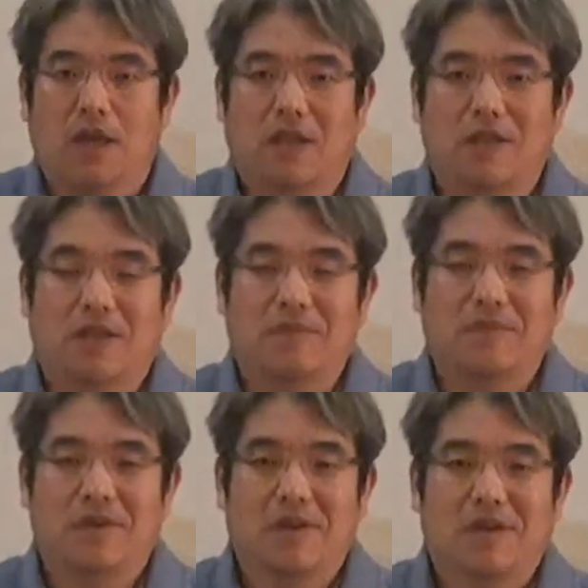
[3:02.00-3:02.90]
참
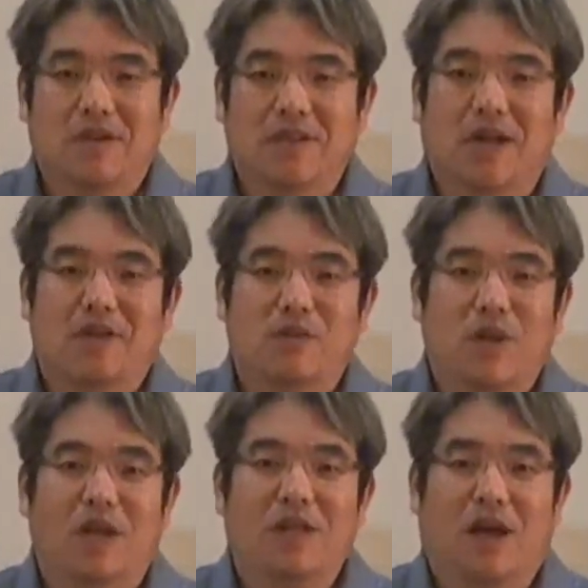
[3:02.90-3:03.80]
이상한
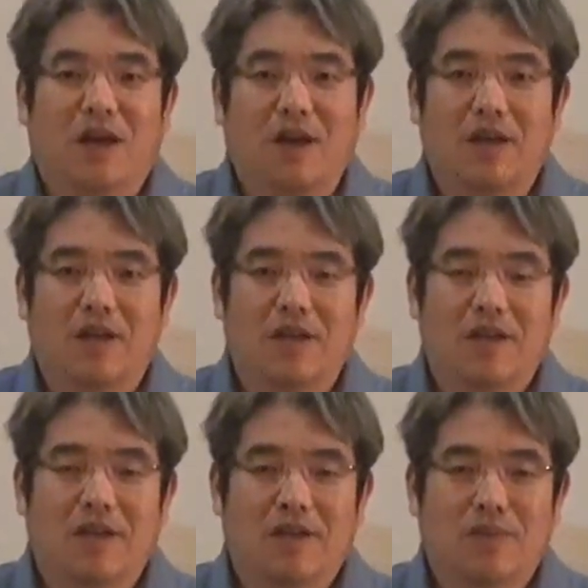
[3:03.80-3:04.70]
소리 한다.
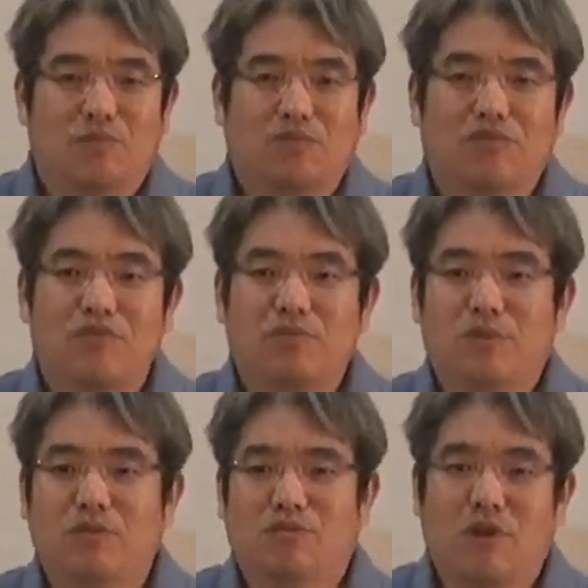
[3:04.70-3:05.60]
물을
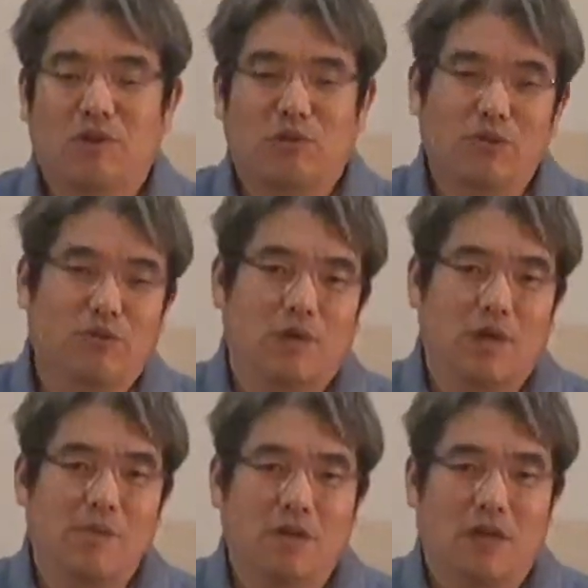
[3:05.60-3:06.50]
뭐 누가 돈 주고
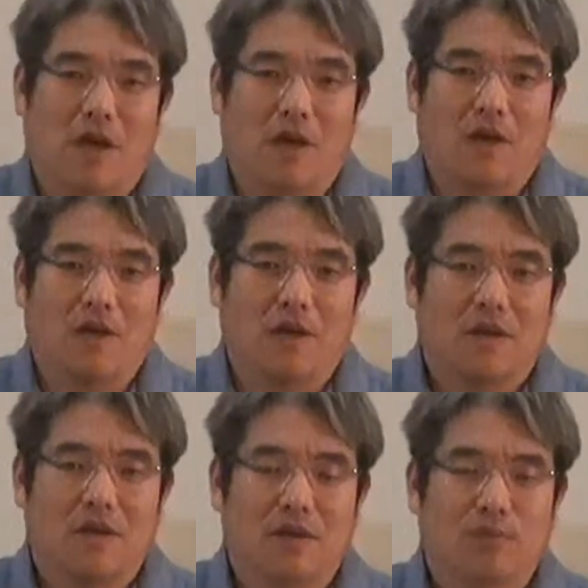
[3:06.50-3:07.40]
사 먹나.
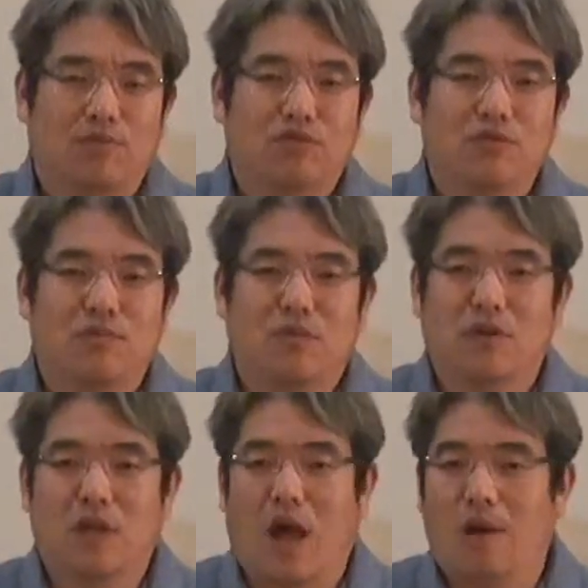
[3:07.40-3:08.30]
어, 물은 뭐
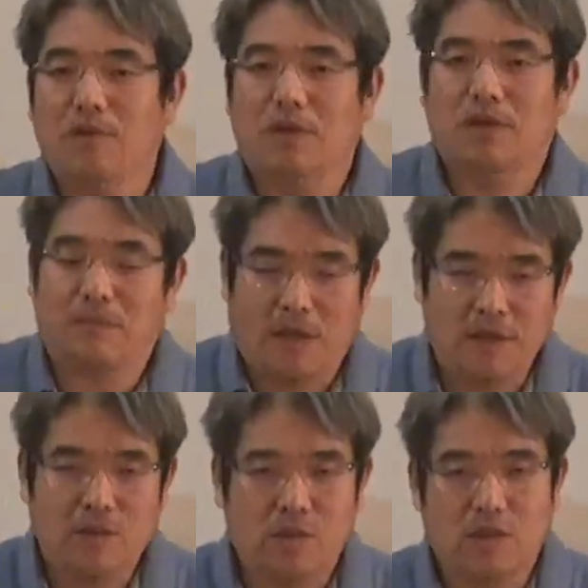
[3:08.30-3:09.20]
그냥 아무 데서나
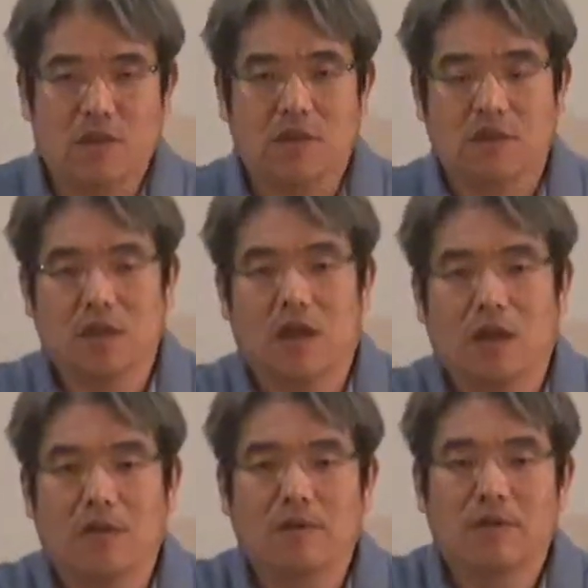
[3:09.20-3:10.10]
마실 수
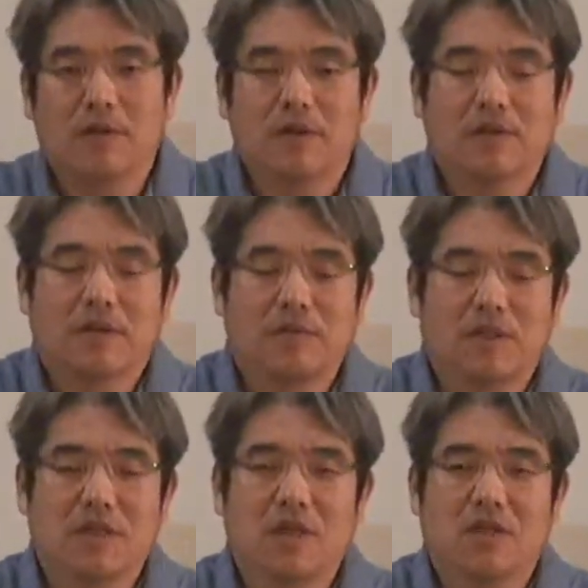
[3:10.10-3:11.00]
있었으니까요. 참
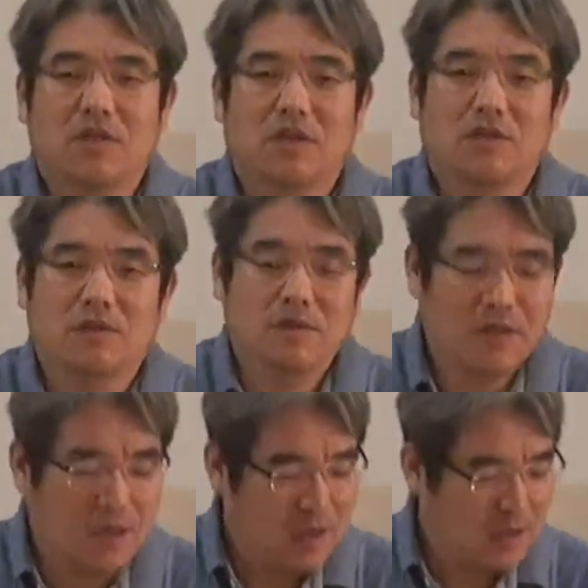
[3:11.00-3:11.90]
신기했어요. 근데